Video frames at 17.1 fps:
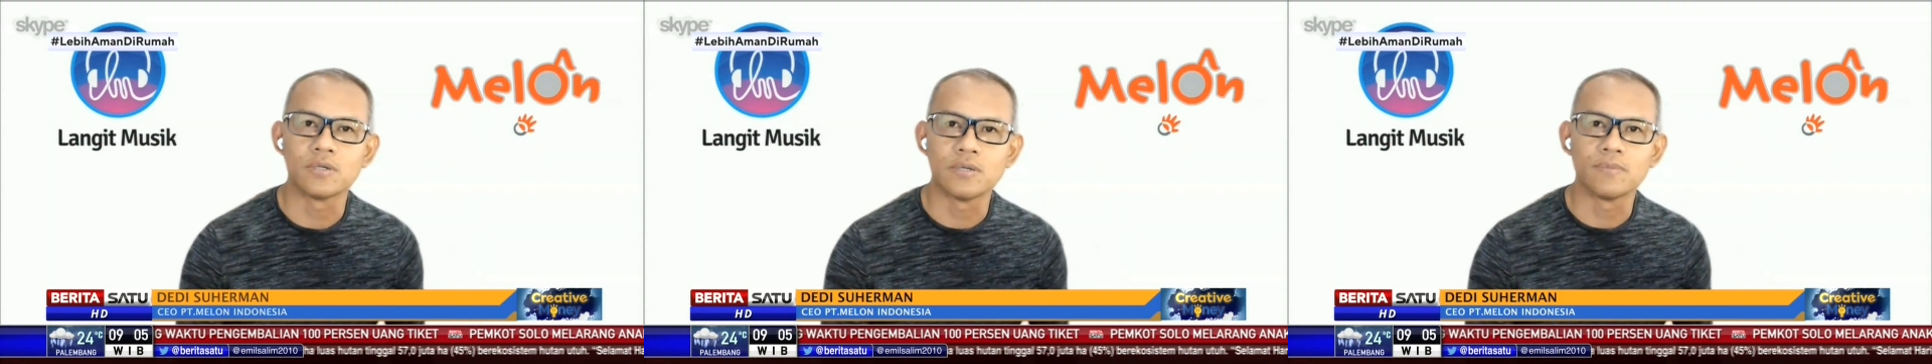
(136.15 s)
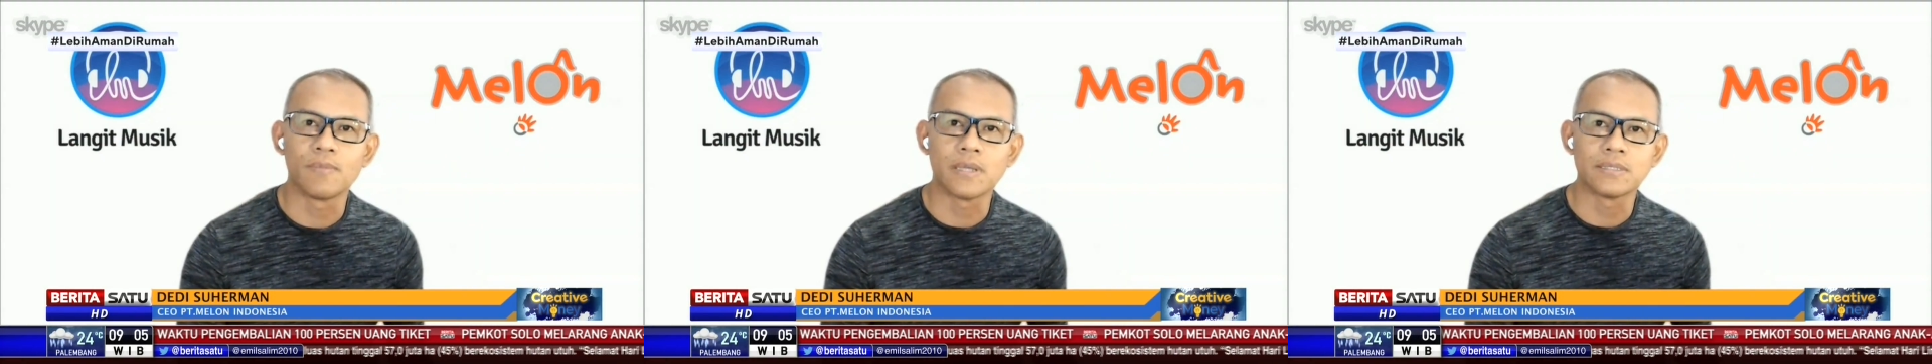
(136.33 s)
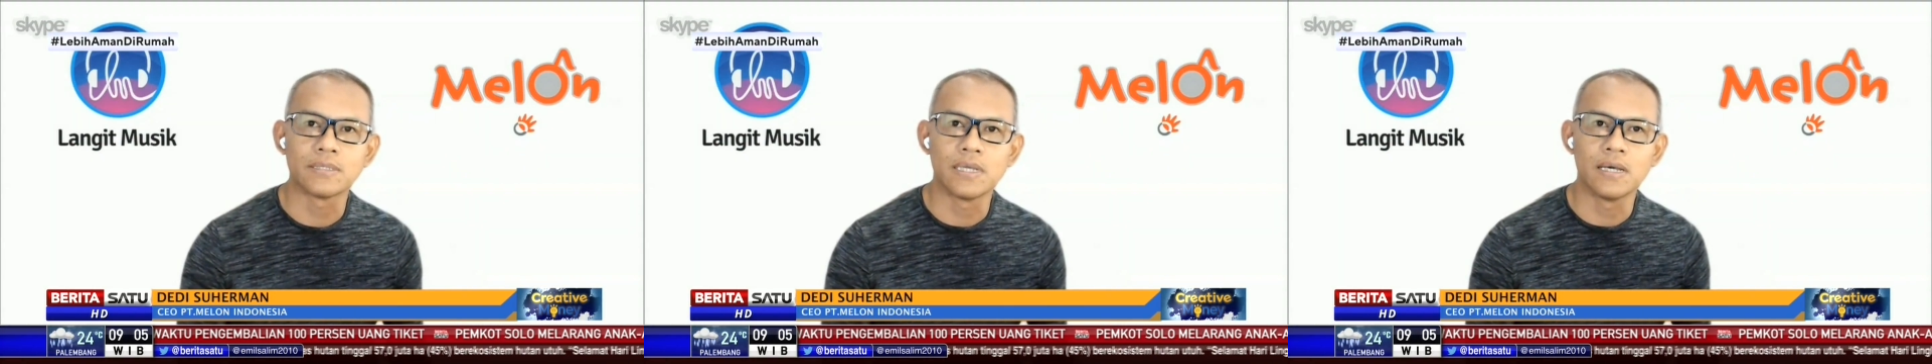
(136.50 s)
ke
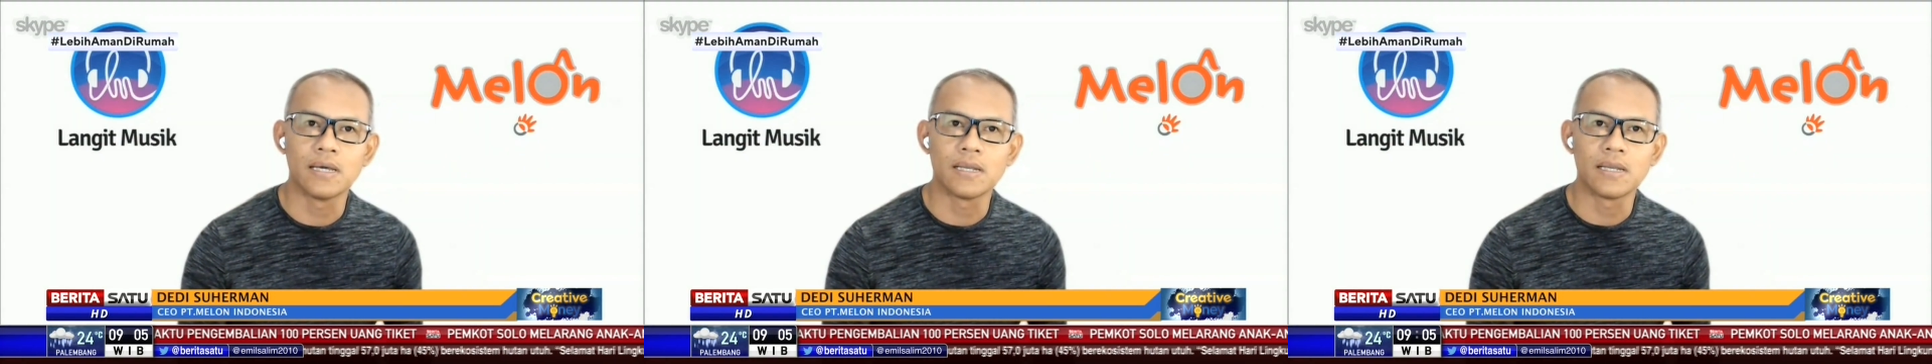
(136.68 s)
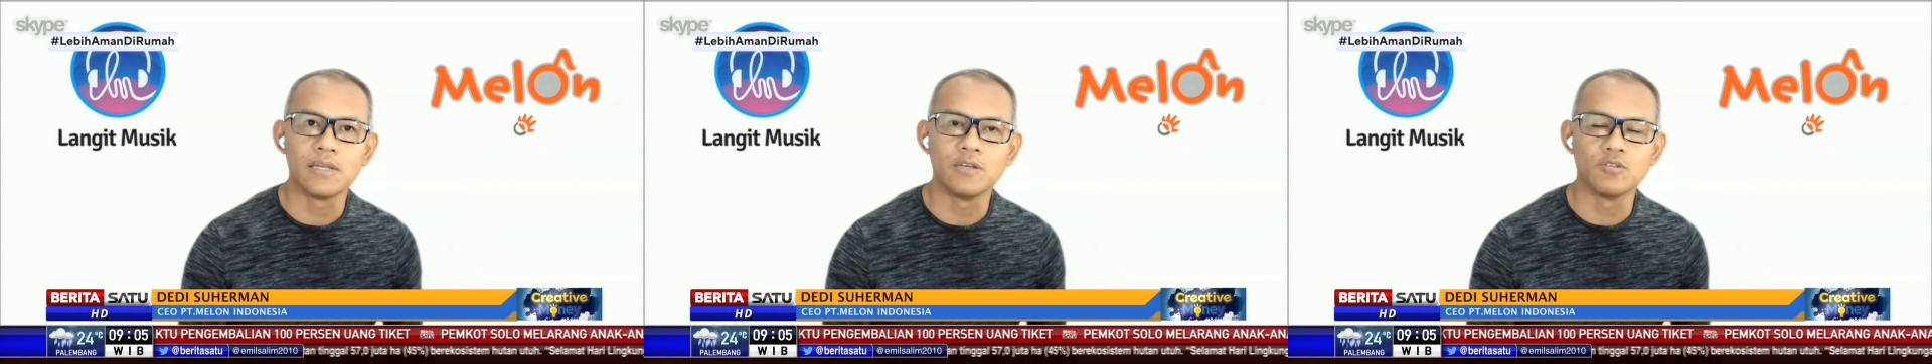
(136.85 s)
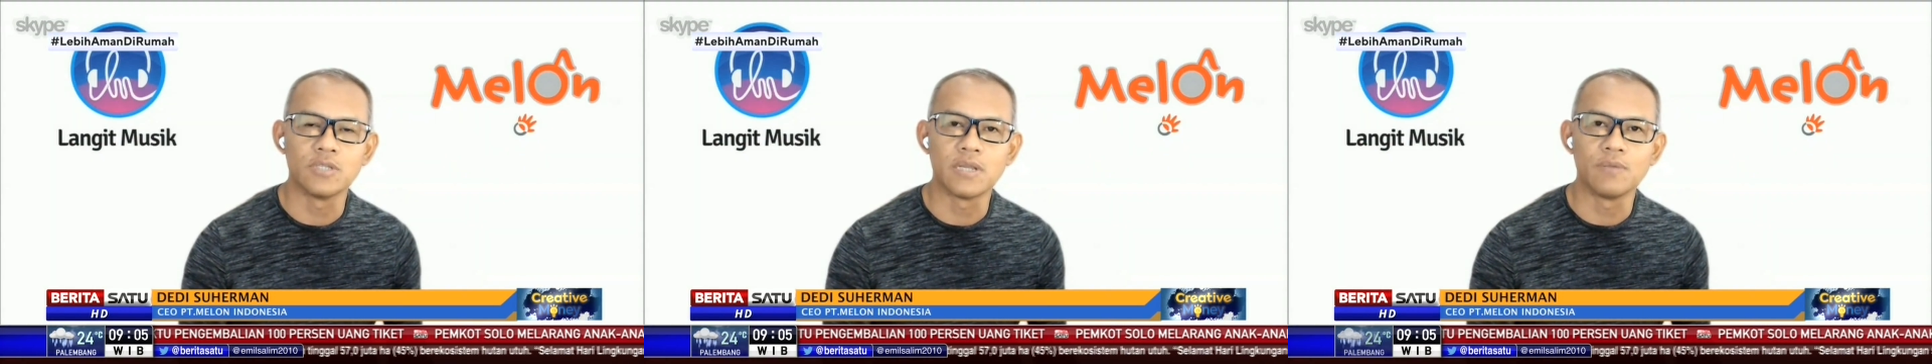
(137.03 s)
pasar
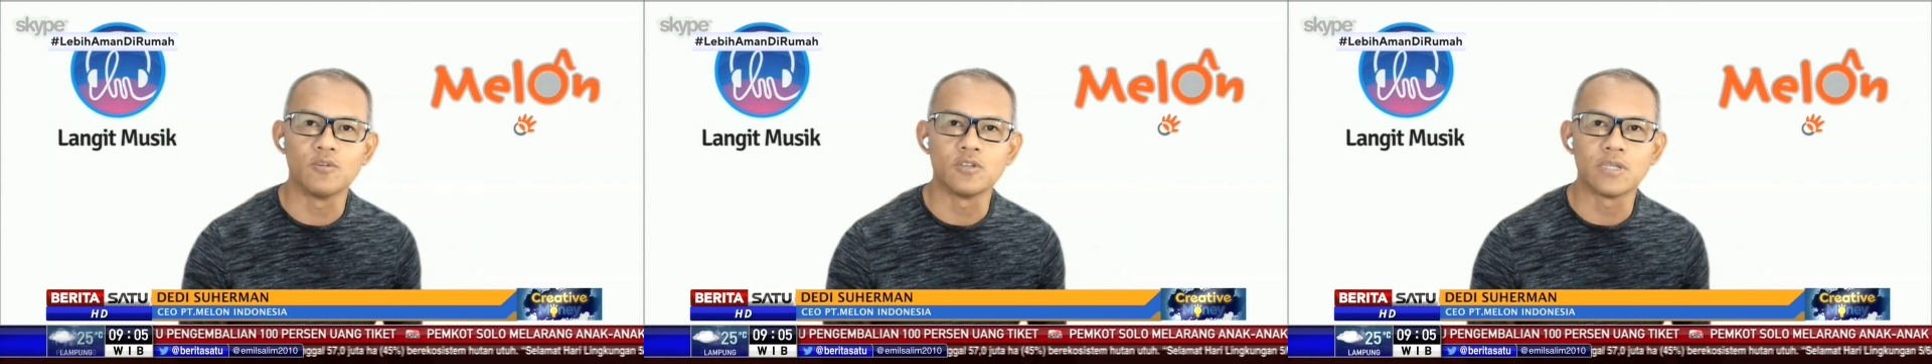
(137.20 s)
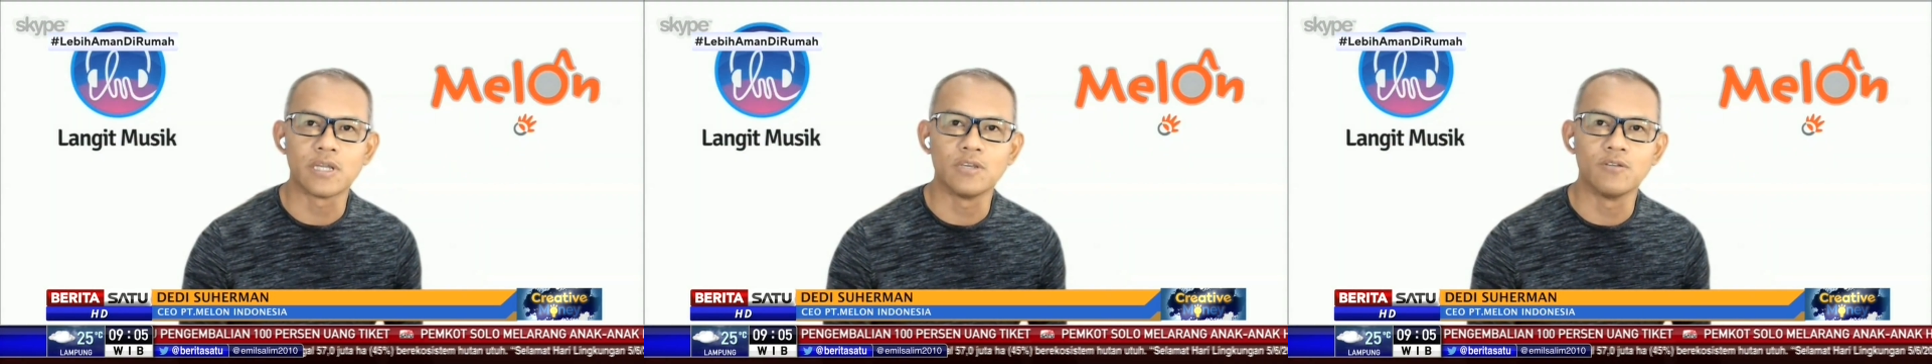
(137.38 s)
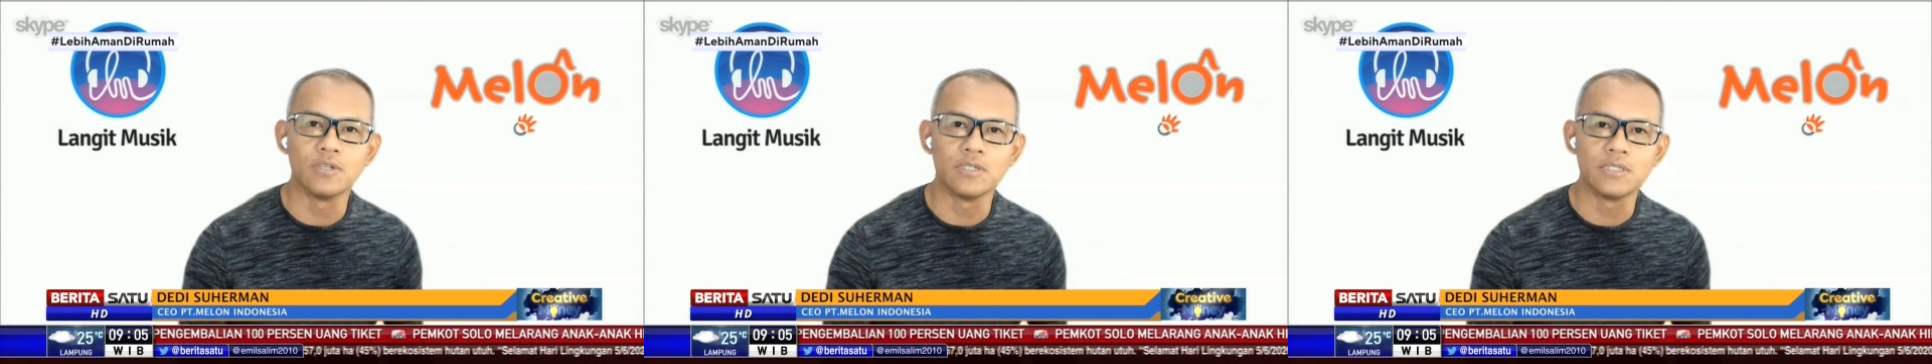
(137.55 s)
industri
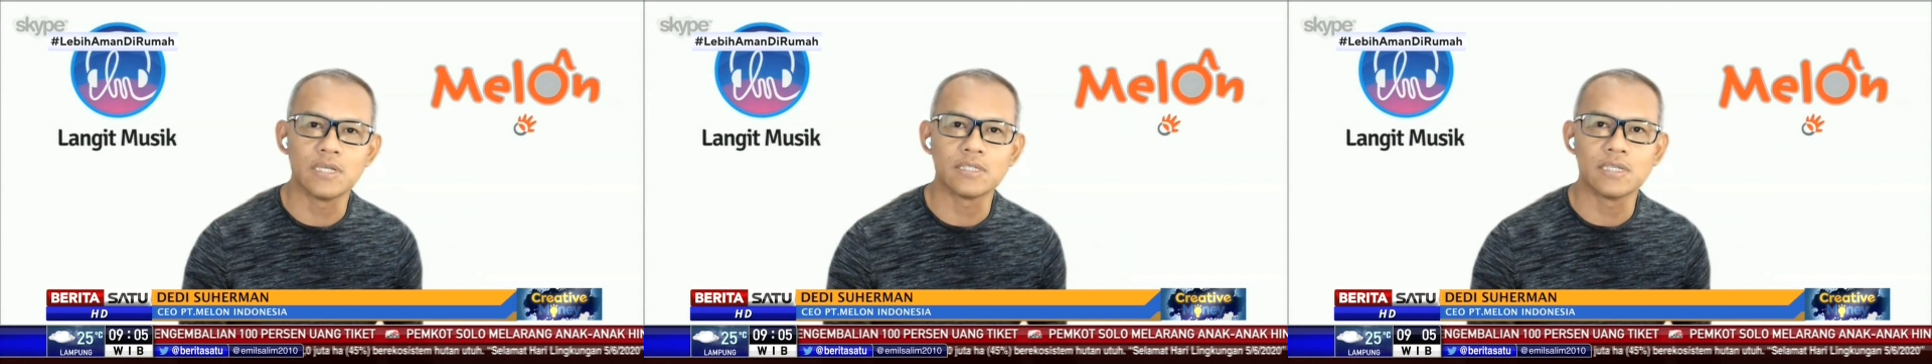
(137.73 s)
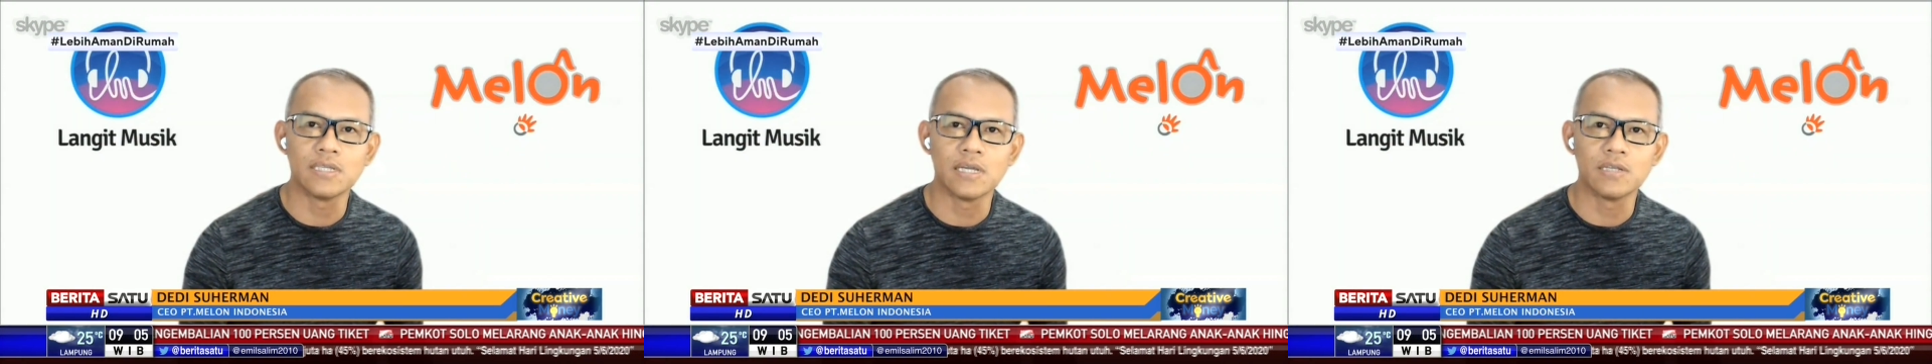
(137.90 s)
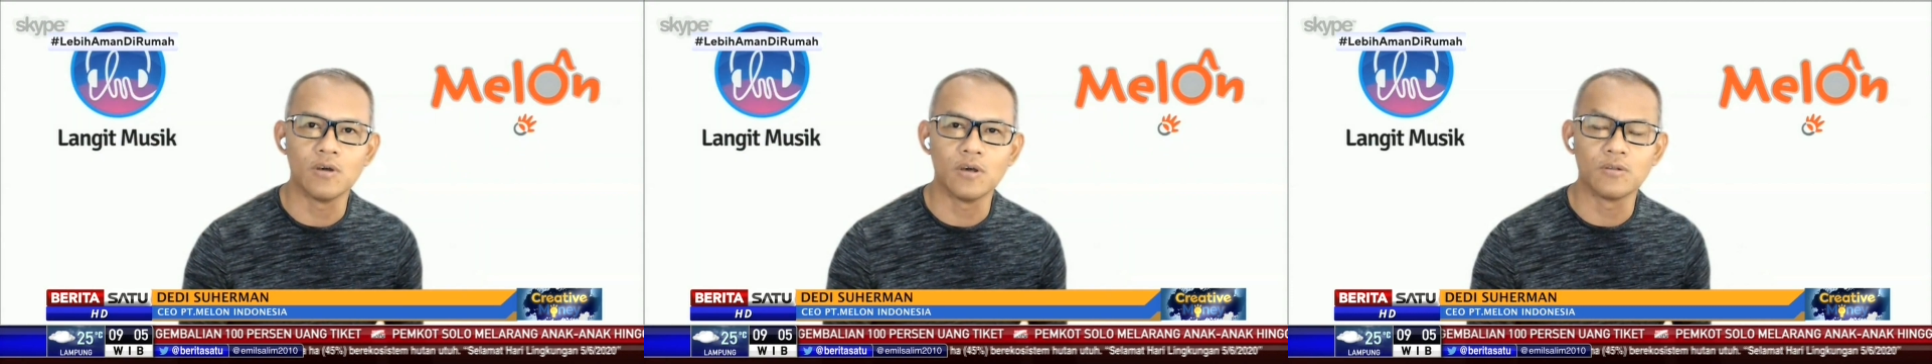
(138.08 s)
musik Indonesia
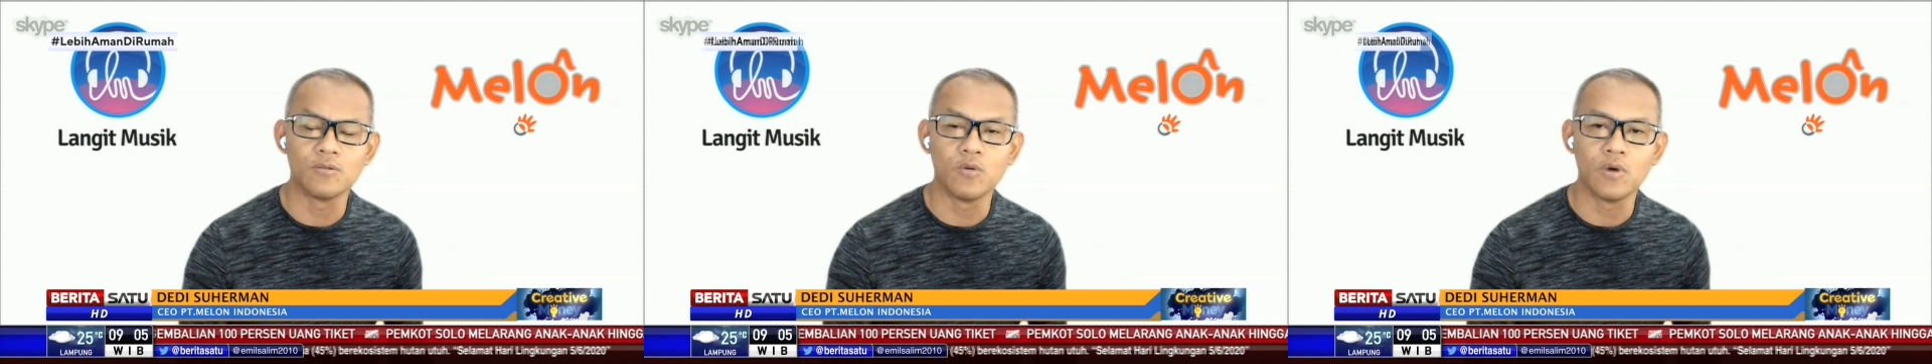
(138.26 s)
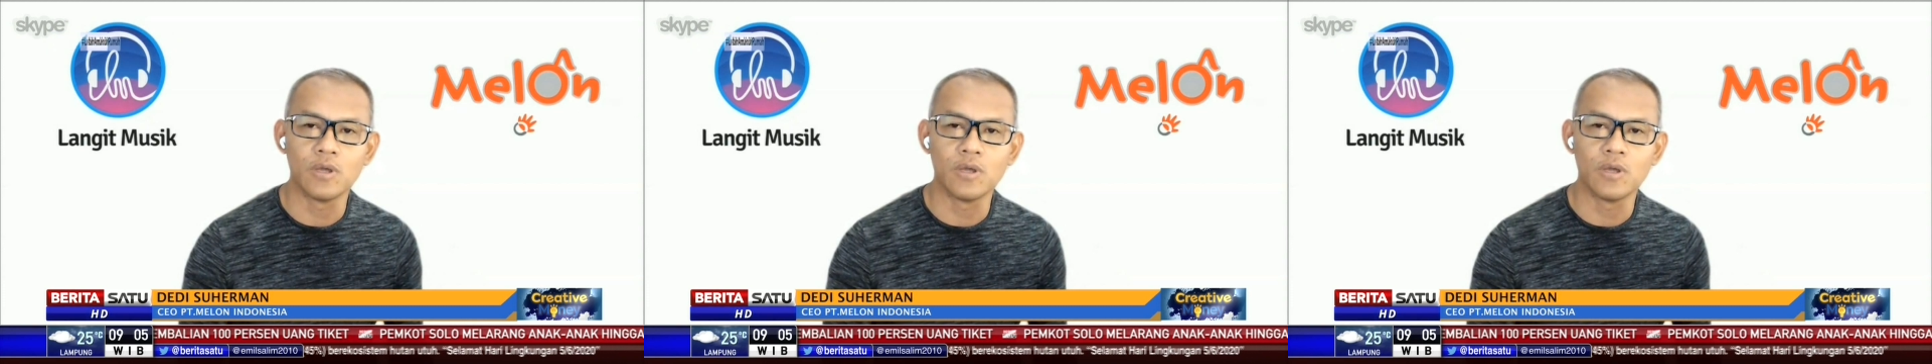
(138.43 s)
sejak tahun